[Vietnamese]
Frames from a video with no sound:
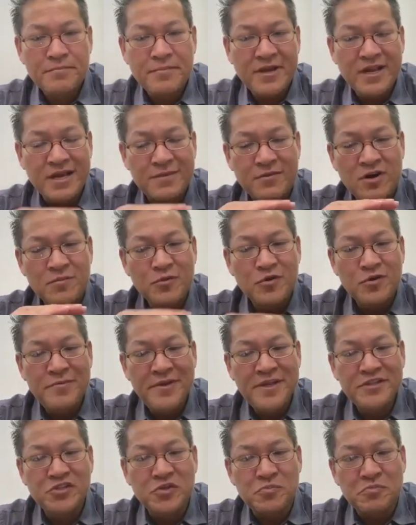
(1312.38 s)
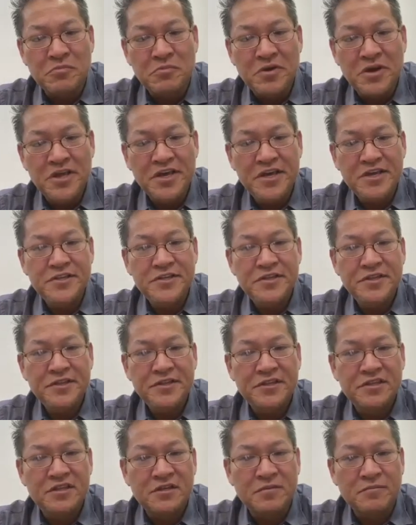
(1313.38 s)
bây là bóng bồn miền chủng
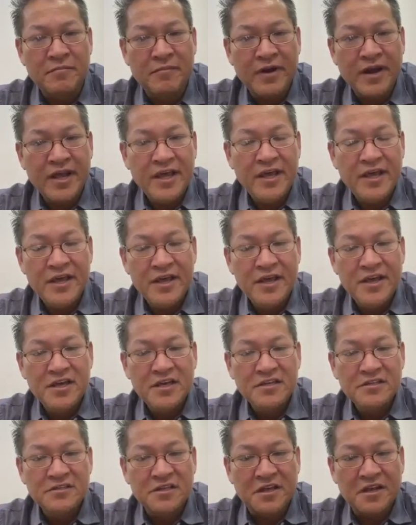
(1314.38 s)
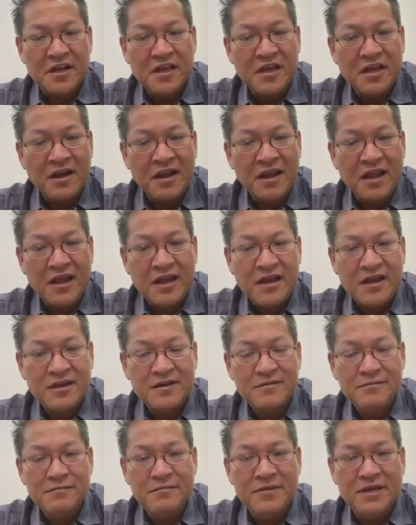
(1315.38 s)
niên chủng này dịch lấy cla
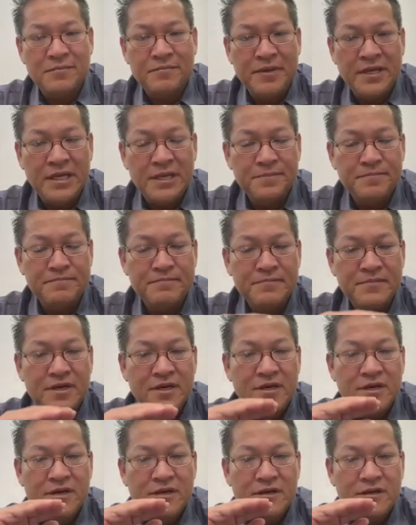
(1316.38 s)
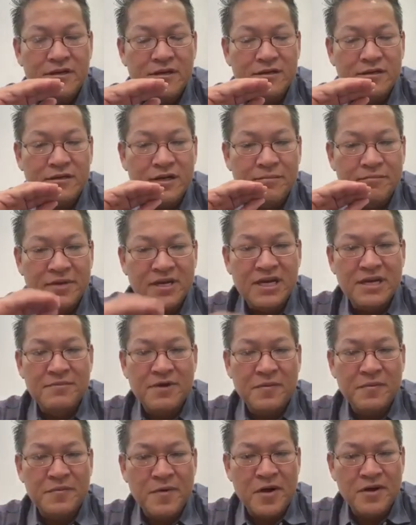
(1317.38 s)
han miền phíp niệm mật để
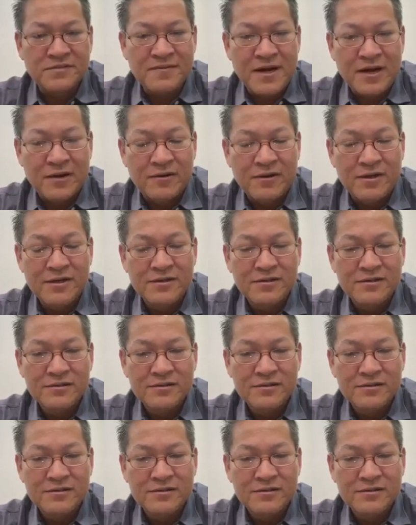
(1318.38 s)
mau bị bóng cho ba lô